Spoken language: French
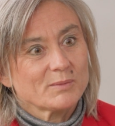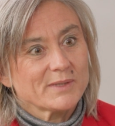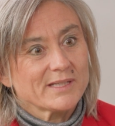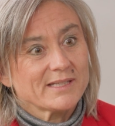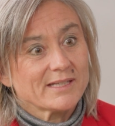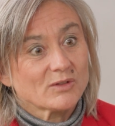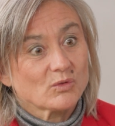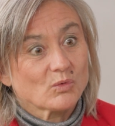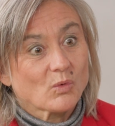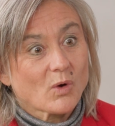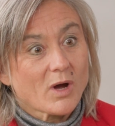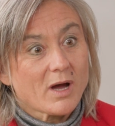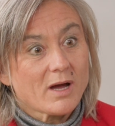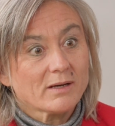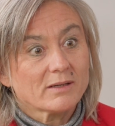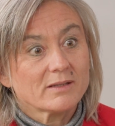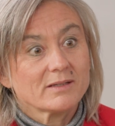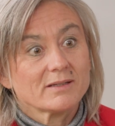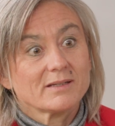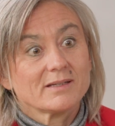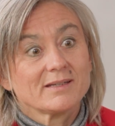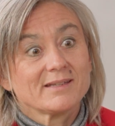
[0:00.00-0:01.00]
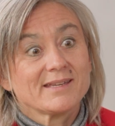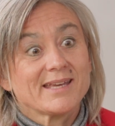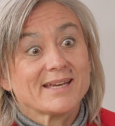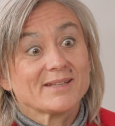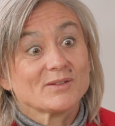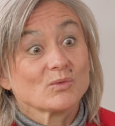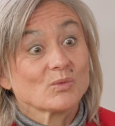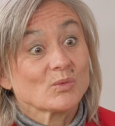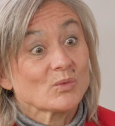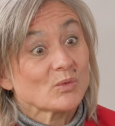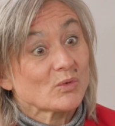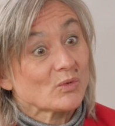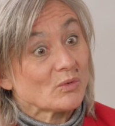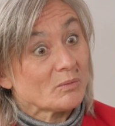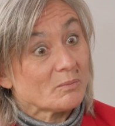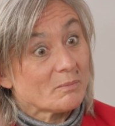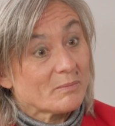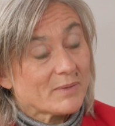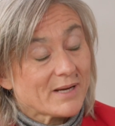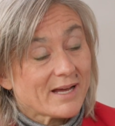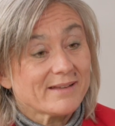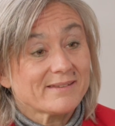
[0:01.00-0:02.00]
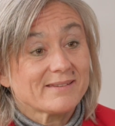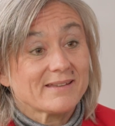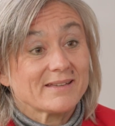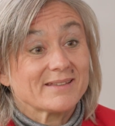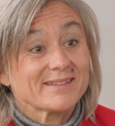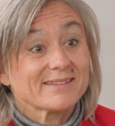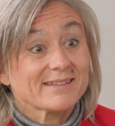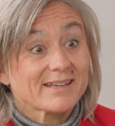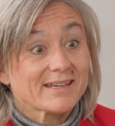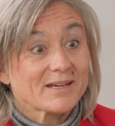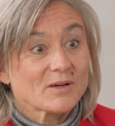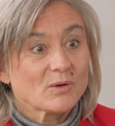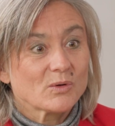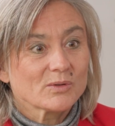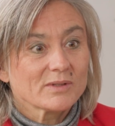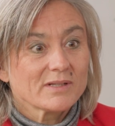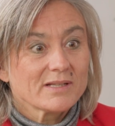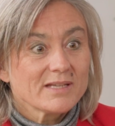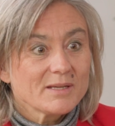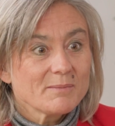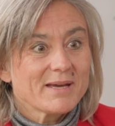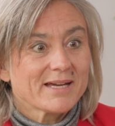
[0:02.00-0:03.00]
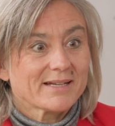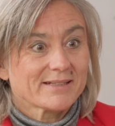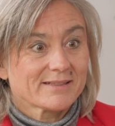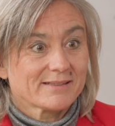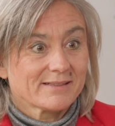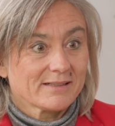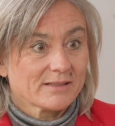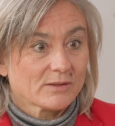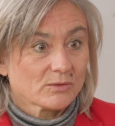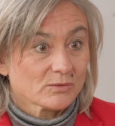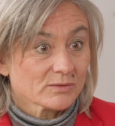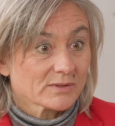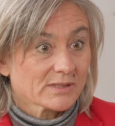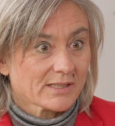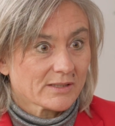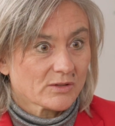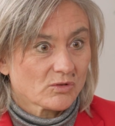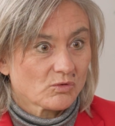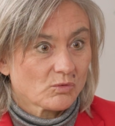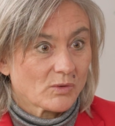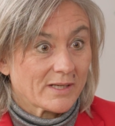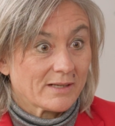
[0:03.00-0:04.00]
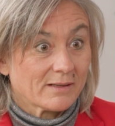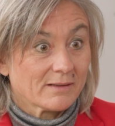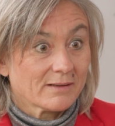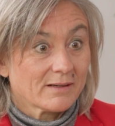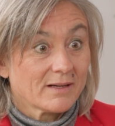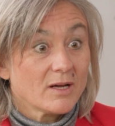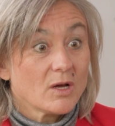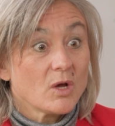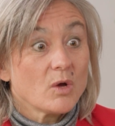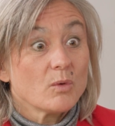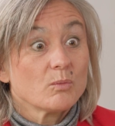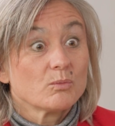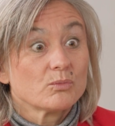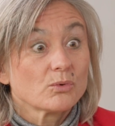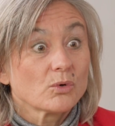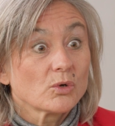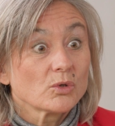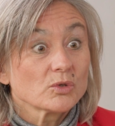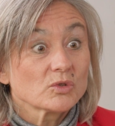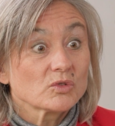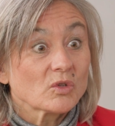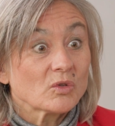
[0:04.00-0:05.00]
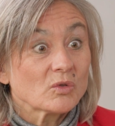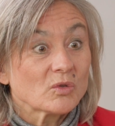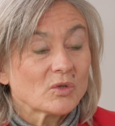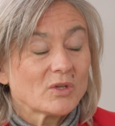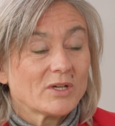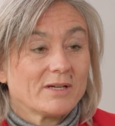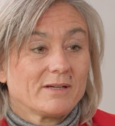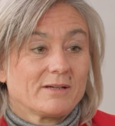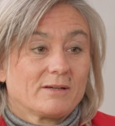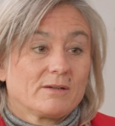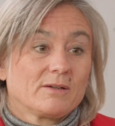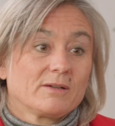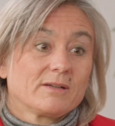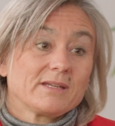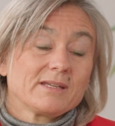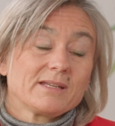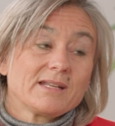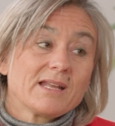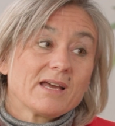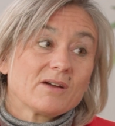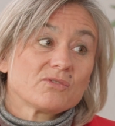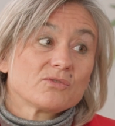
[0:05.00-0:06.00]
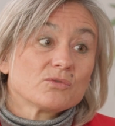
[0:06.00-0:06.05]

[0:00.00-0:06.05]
obligatoires et il y a donc une place à une très grande liberté contractuelle. Pour autant, euh, il a